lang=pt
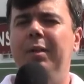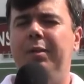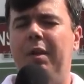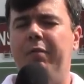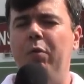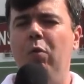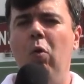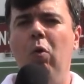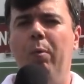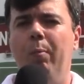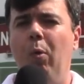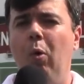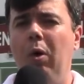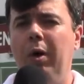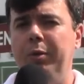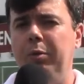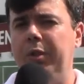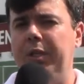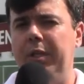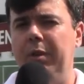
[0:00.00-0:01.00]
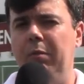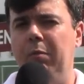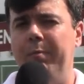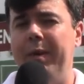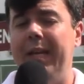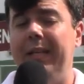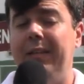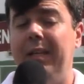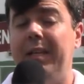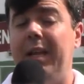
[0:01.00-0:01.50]
teve um rumor do que o
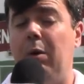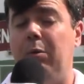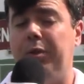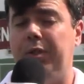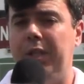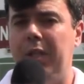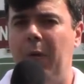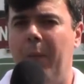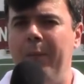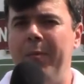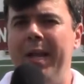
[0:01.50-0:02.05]
meia Danielzinho